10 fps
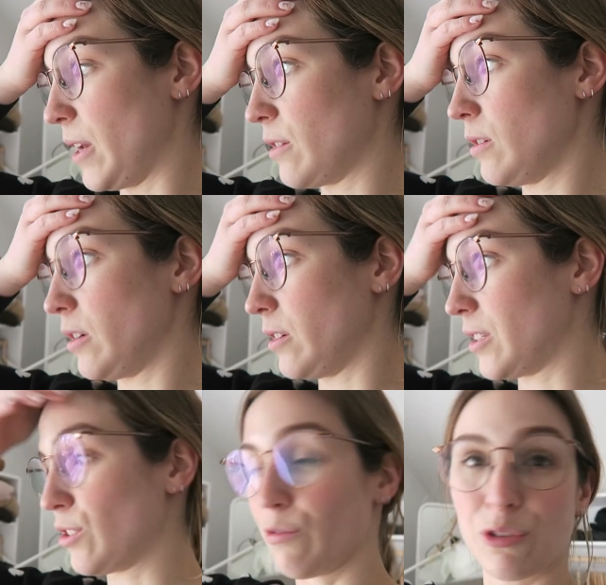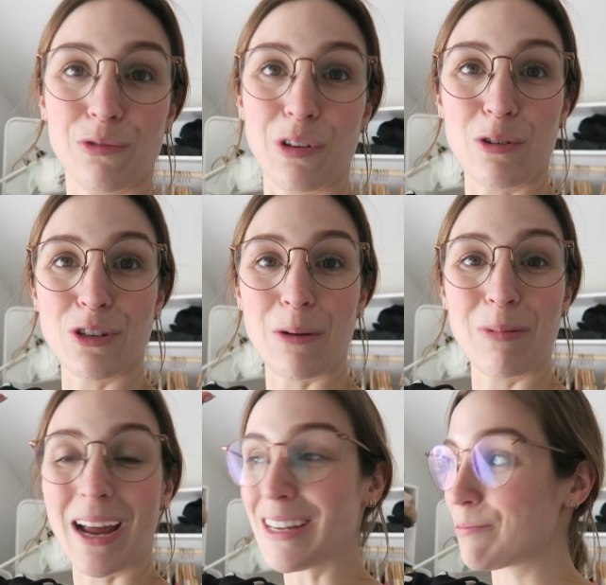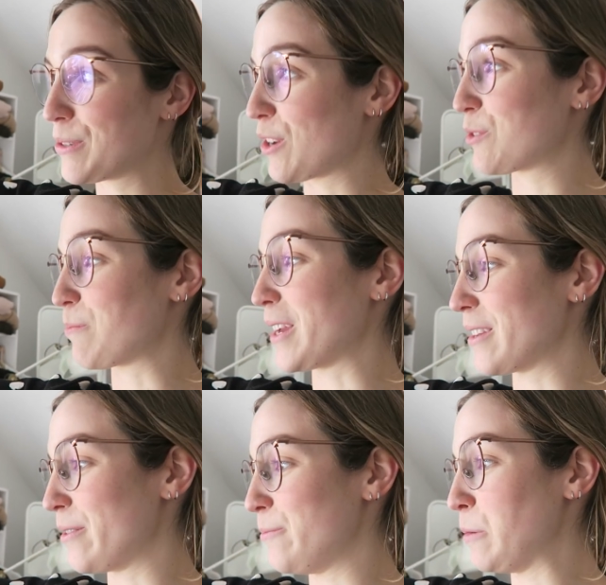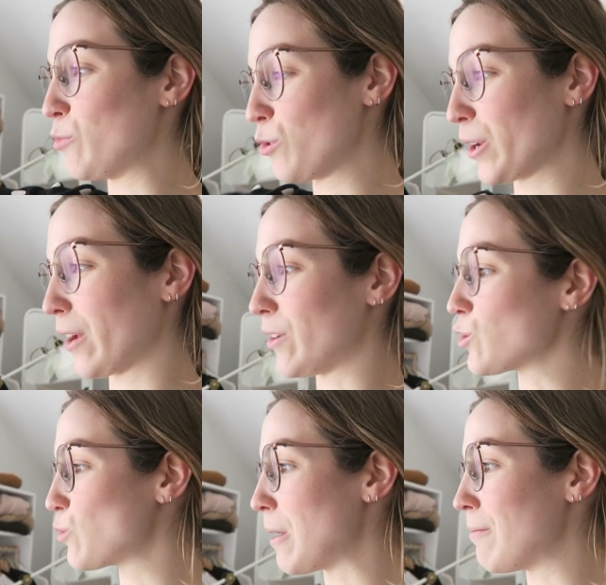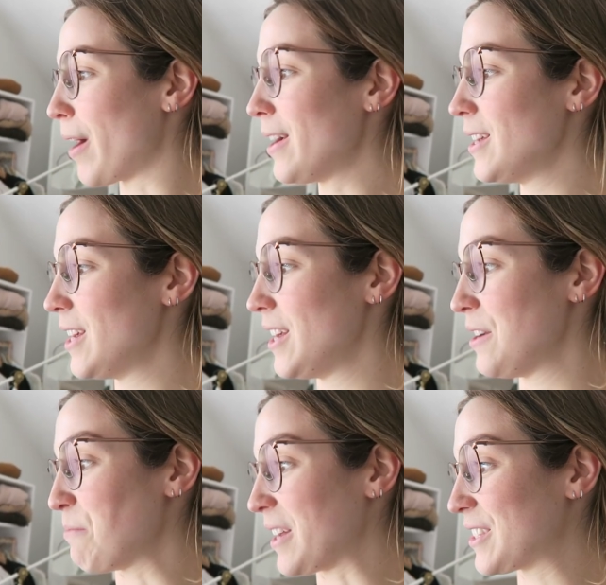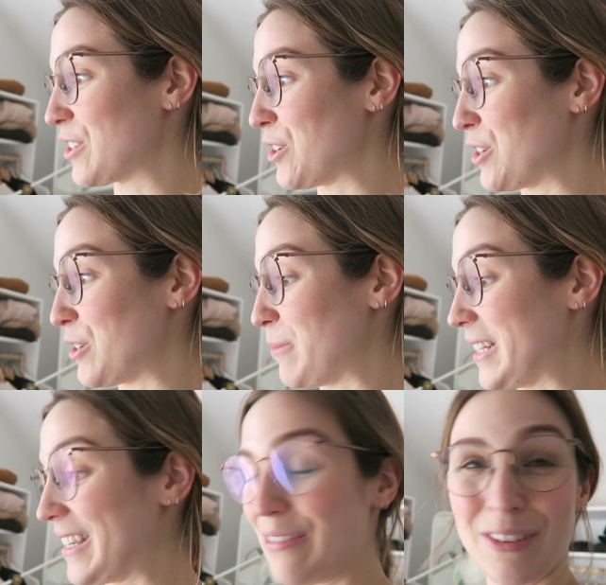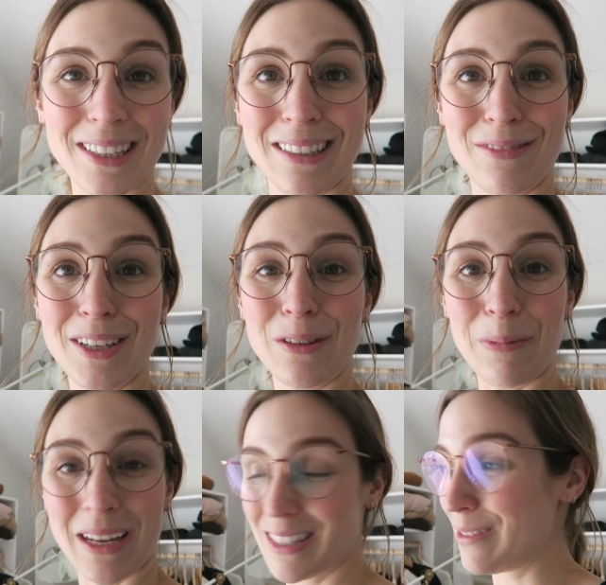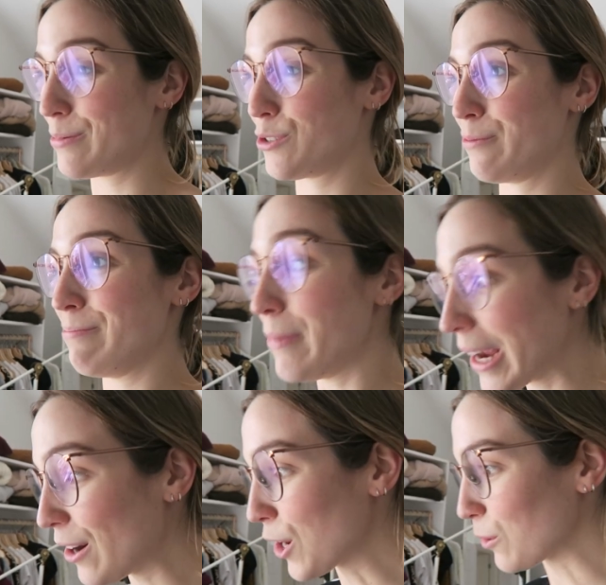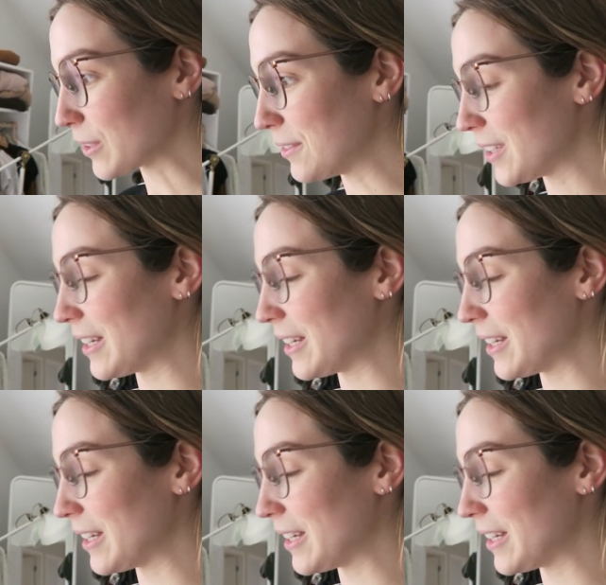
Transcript: Mais là, euh, c'est ça, va tout falloir que je replace puis que je peigne mes moulures éventuellement parce que ben c'est fait, ils viennent de partir puis je suis méga contente